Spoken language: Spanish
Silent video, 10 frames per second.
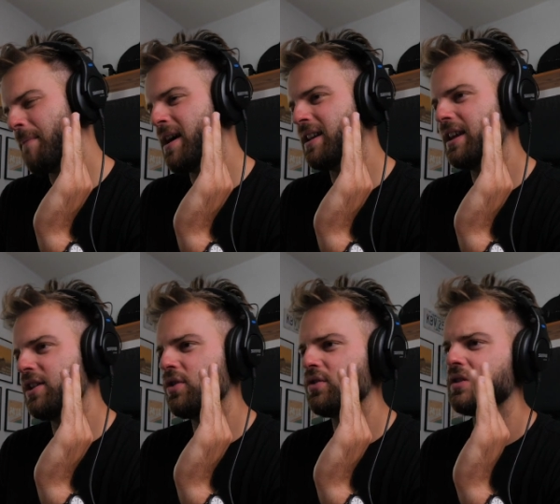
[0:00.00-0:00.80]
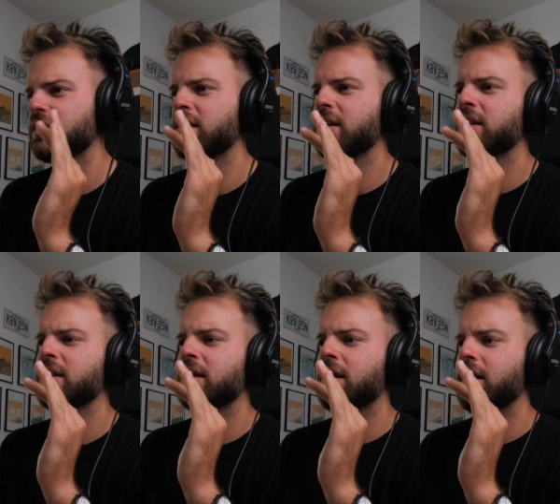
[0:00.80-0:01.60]
amarillos,
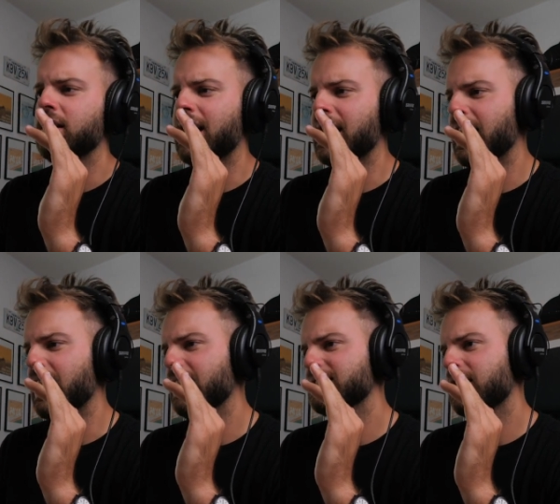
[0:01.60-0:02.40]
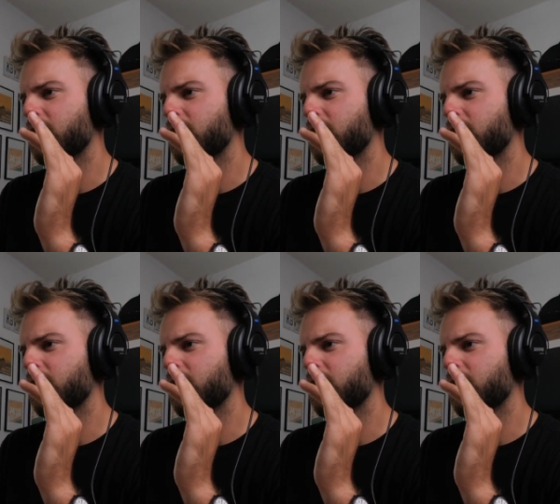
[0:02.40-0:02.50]
naranjas,